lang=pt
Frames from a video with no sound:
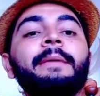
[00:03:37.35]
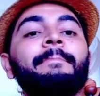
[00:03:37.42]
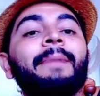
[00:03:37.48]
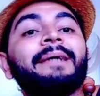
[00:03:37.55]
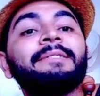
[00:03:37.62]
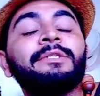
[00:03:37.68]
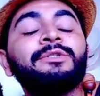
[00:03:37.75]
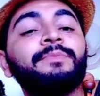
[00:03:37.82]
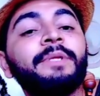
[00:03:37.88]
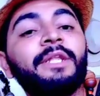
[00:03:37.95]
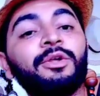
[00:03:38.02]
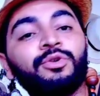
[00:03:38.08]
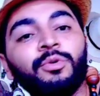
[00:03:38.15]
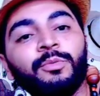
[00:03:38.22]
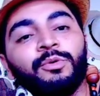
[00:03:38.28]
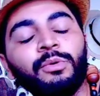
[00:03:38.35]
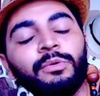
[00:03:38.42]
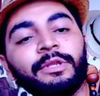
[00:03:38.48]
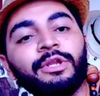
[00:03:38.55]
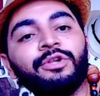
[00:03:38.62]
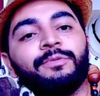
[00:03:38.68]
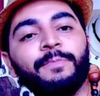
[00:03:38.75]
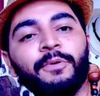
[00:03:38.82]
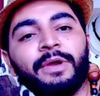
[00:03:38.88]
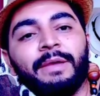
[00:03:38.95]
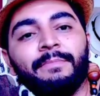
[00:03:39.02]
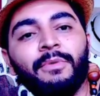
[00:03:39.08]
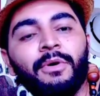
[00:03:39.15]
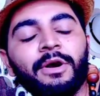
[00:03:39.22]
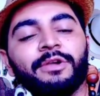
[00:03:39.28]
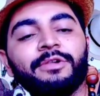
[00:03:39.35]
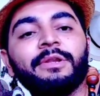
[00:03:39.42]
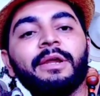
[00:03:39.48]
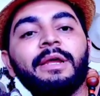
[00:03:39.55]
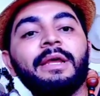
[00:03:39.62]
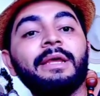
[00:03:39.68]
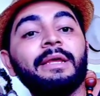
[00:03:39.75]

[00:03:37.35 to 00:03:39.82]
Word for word: Mas isso me deixou muito triste porque mostra